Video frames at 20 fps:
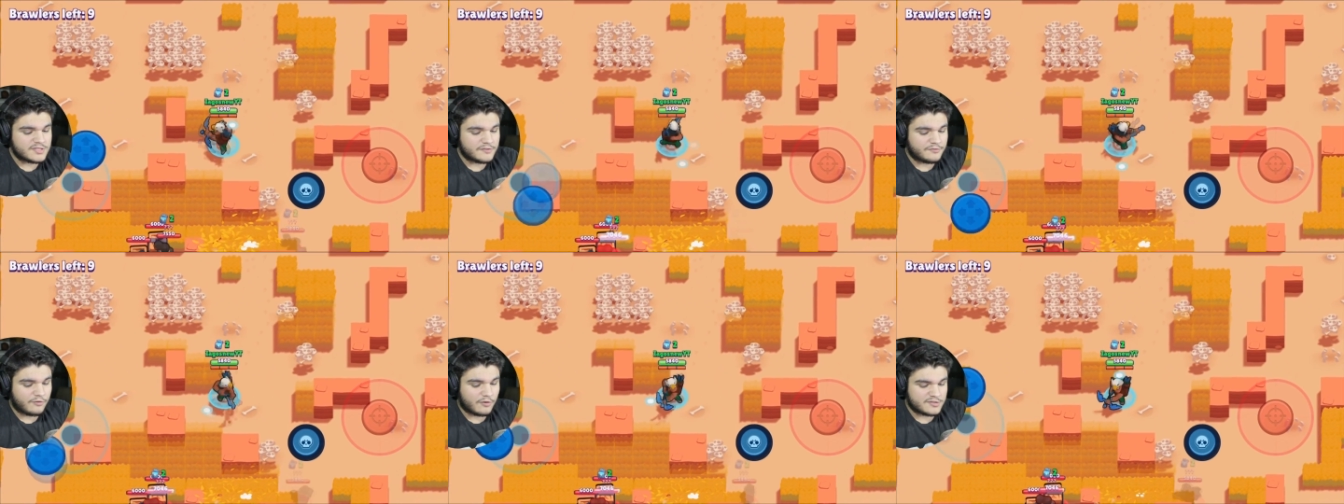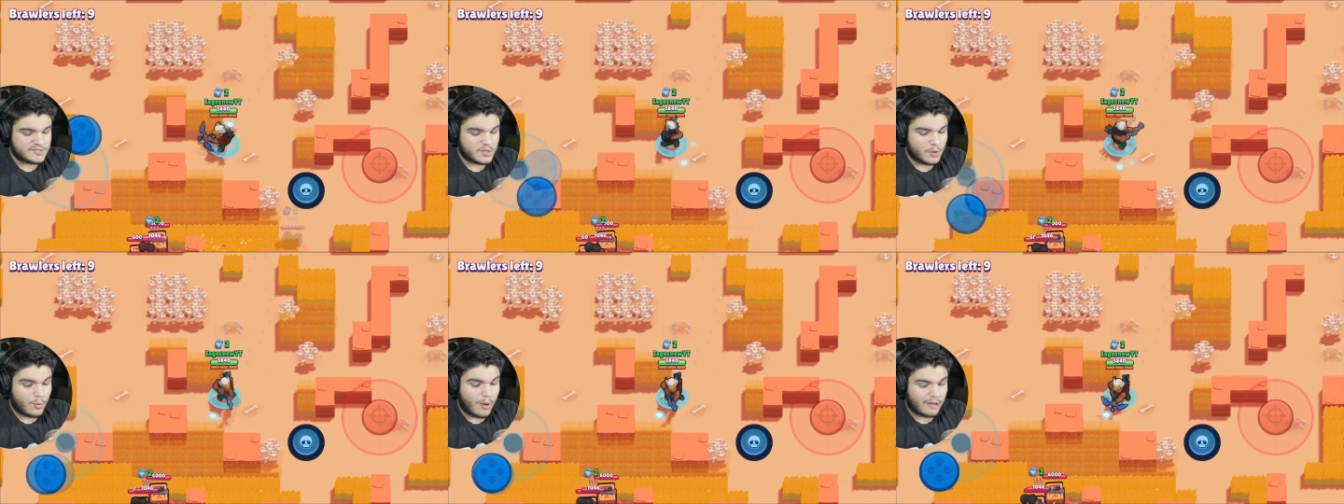se
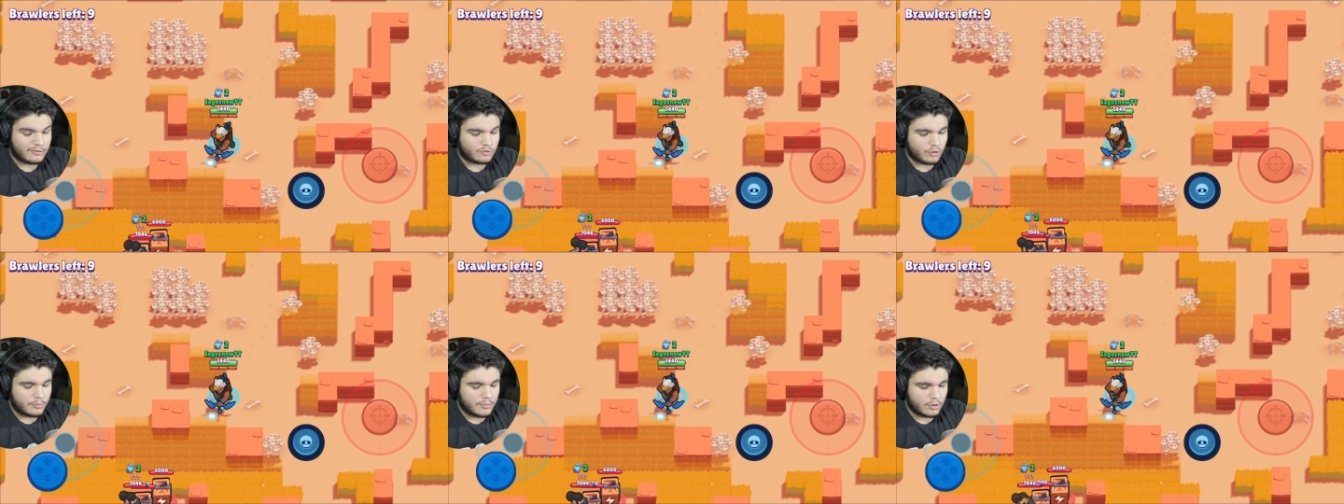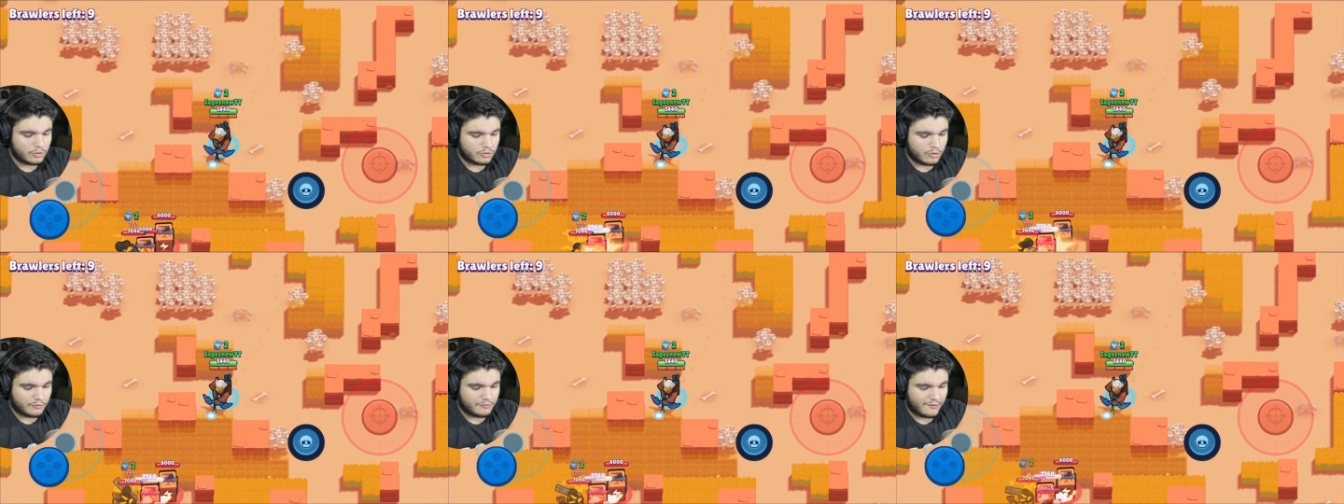fosse 4
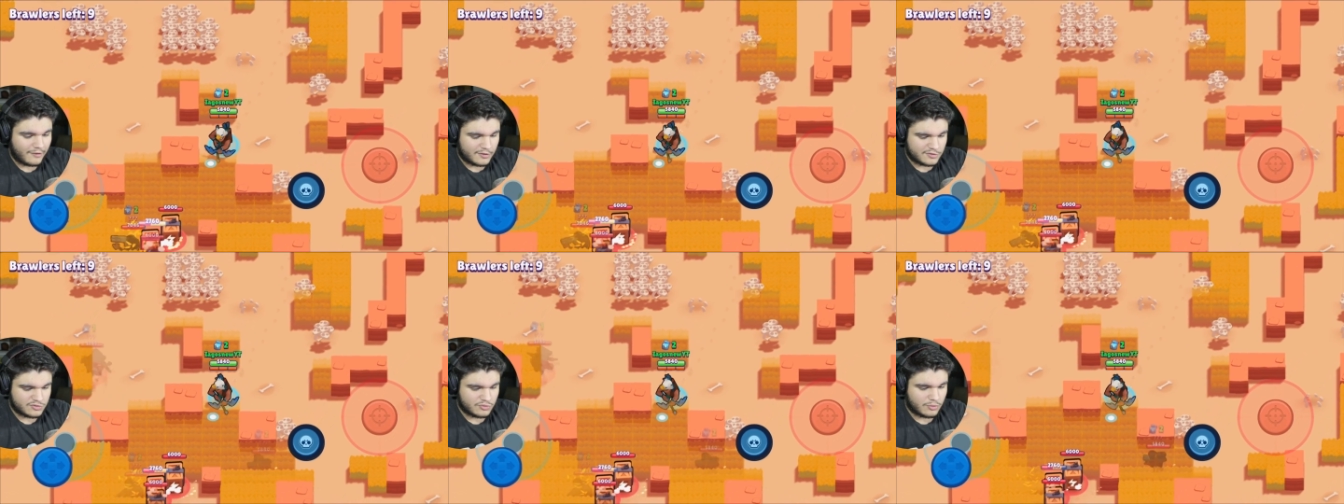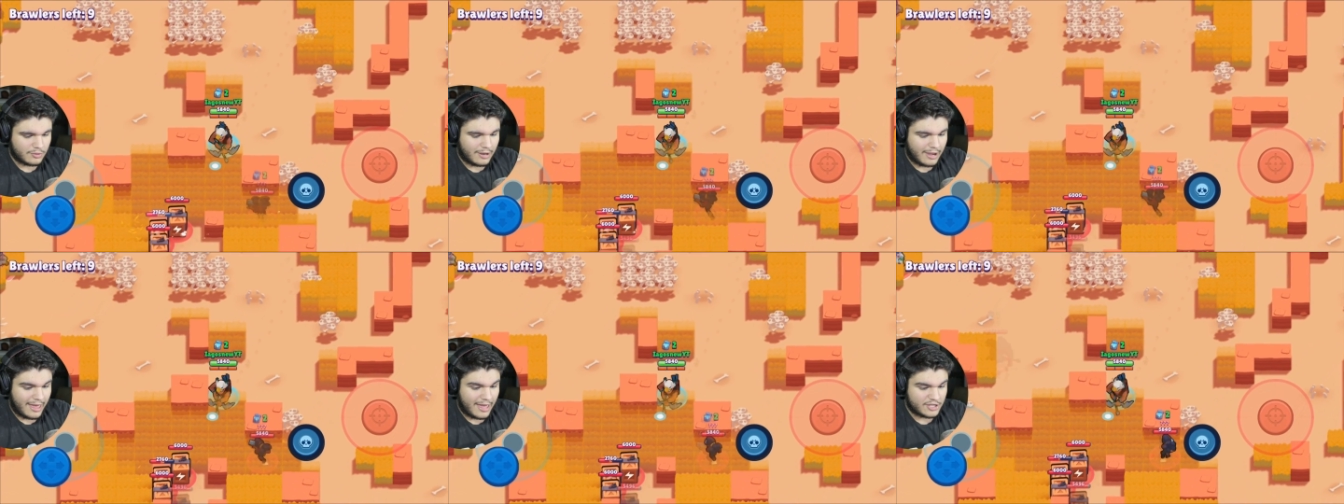mil troféus
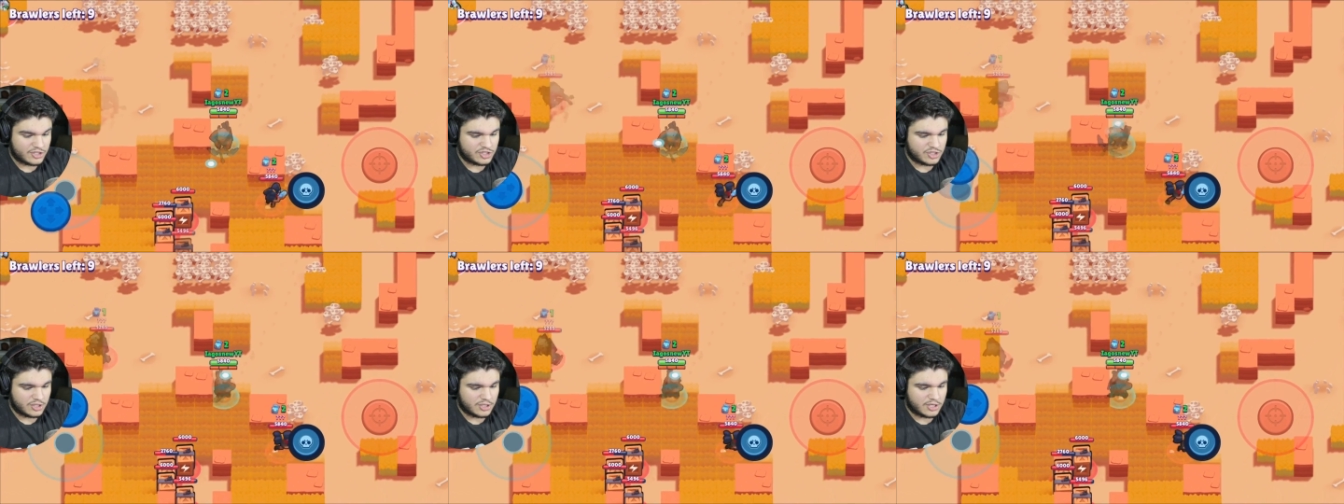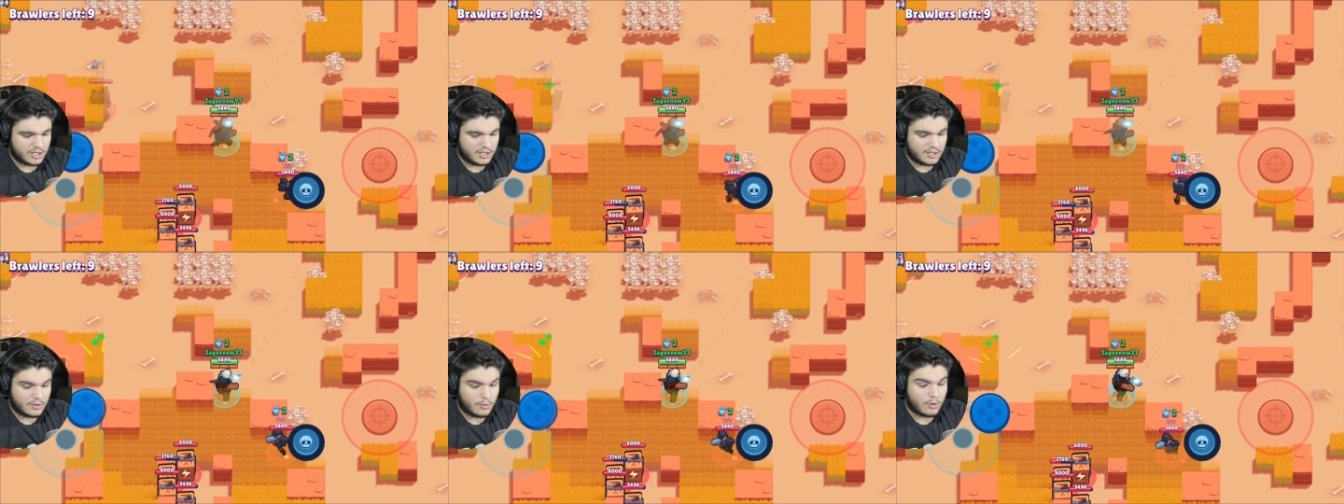no Clash,
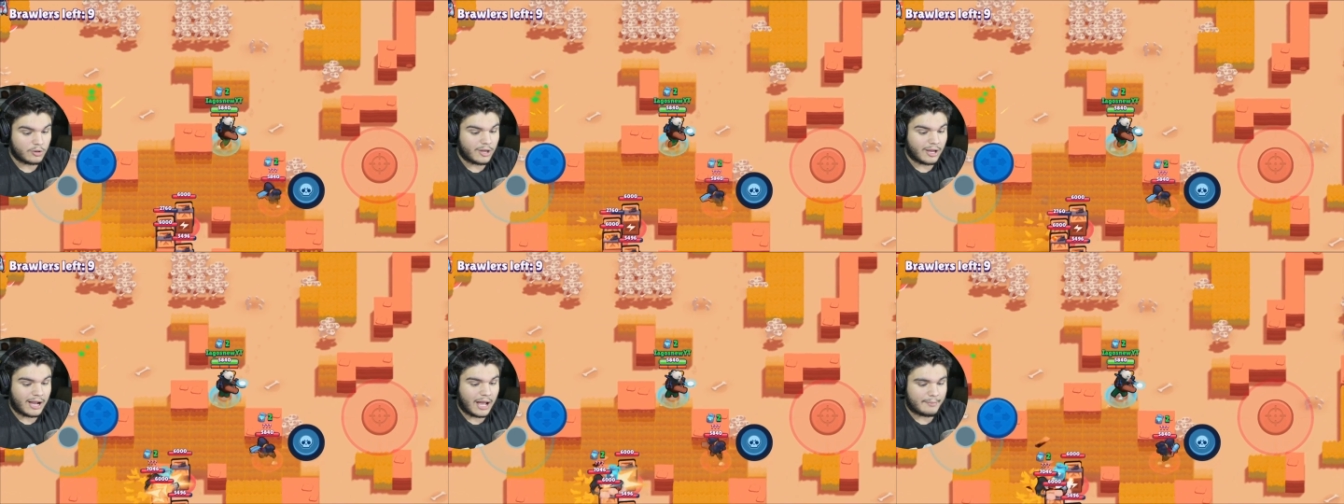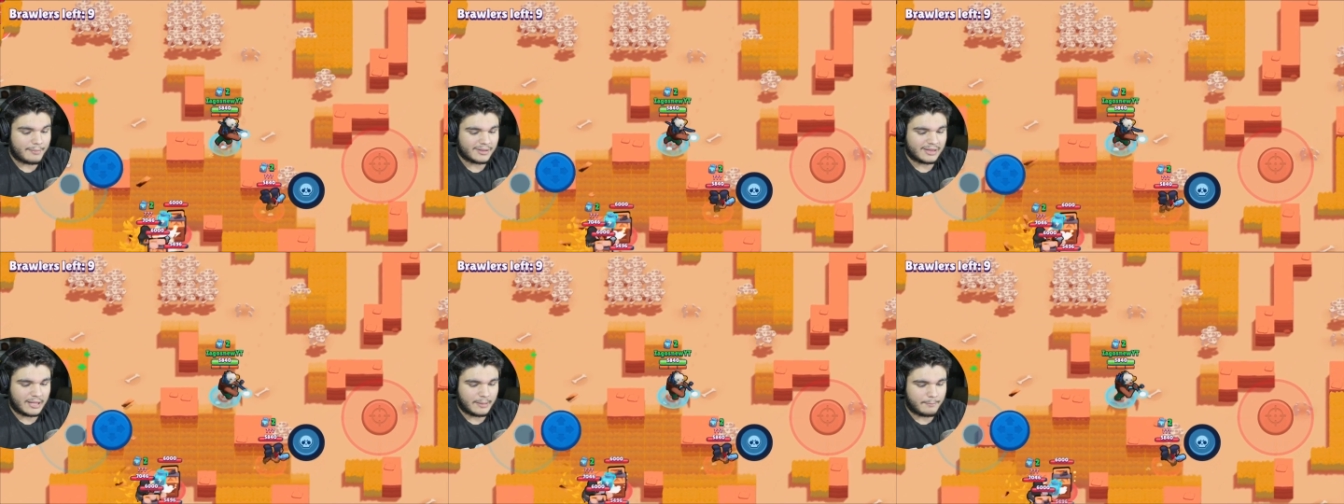que quando
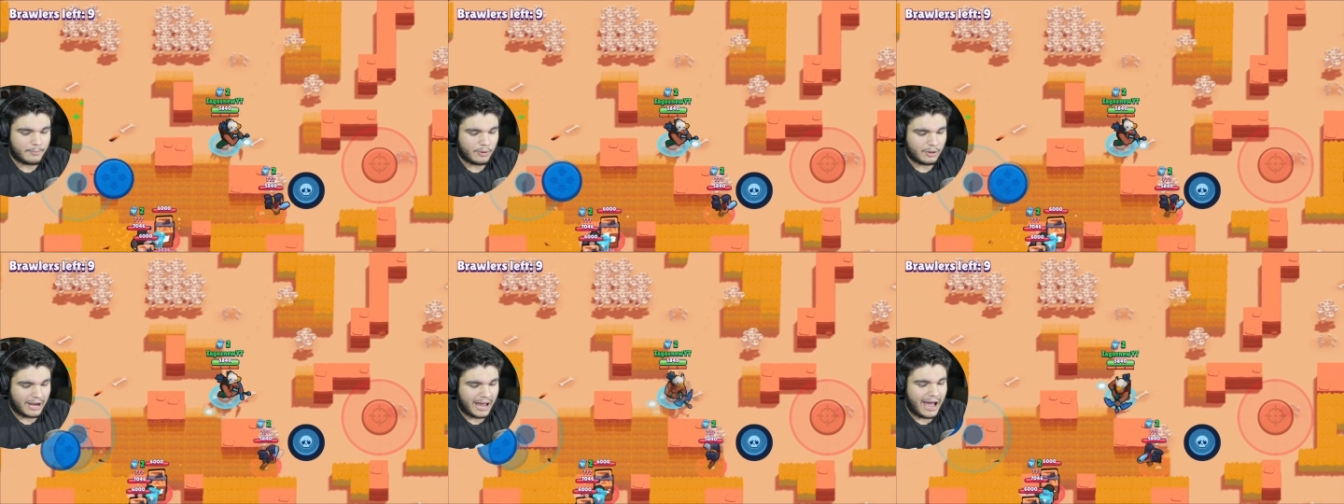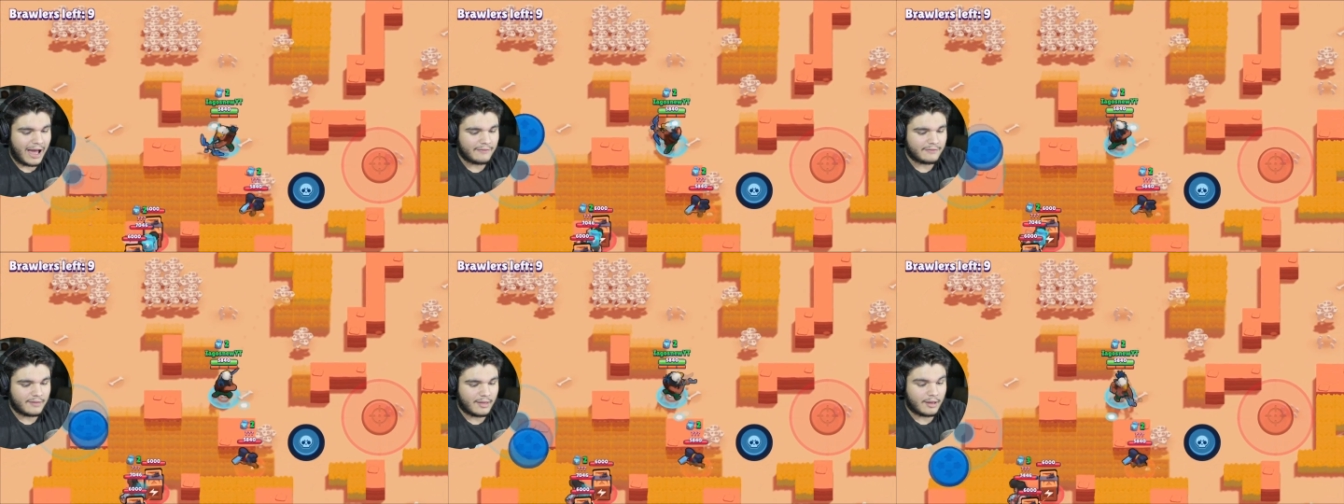acaba a
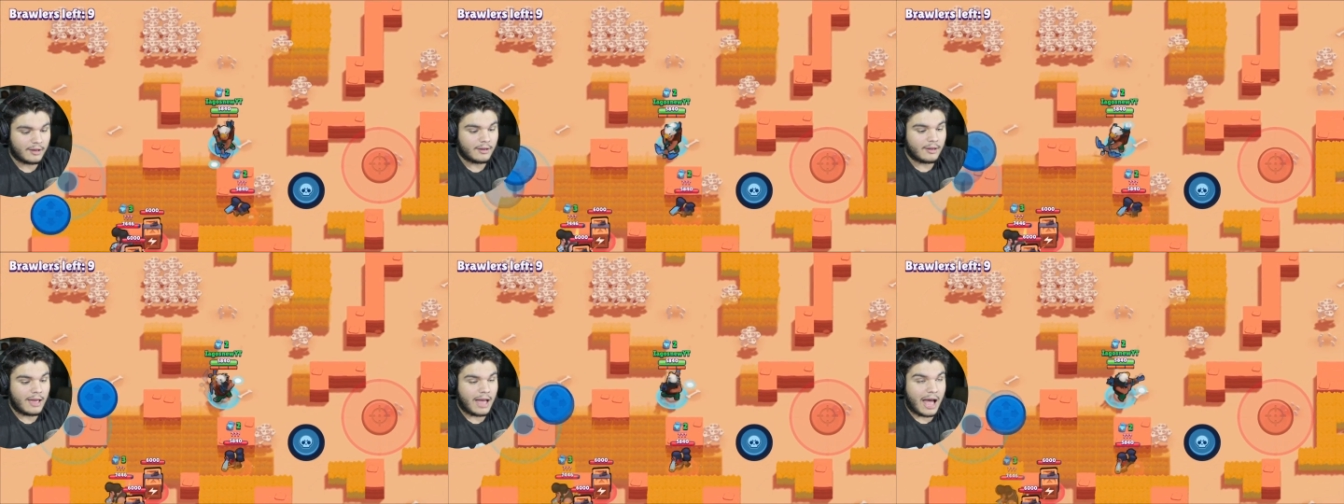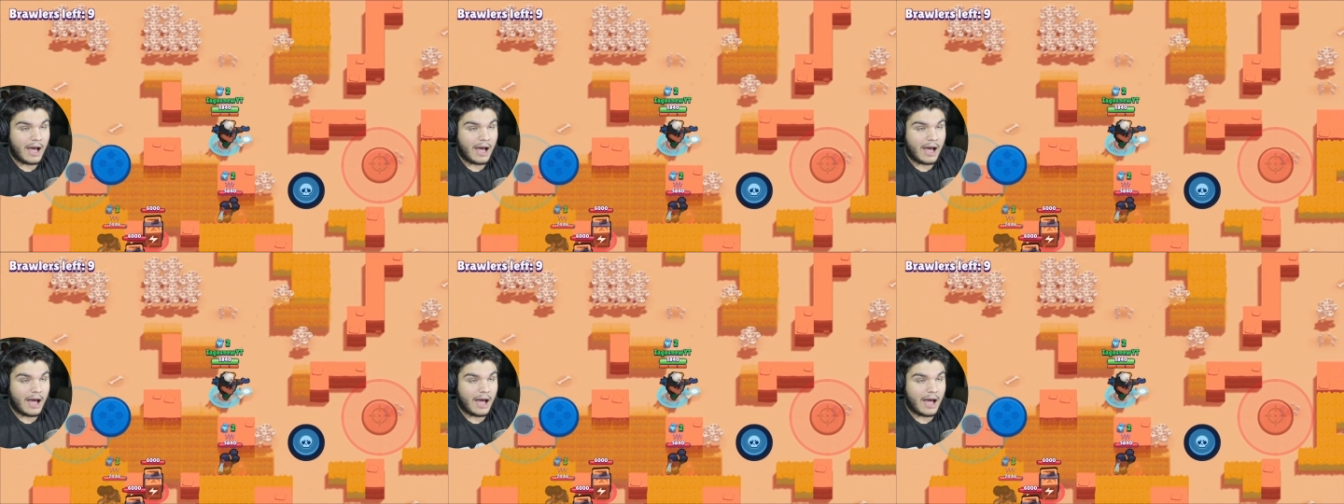temporada,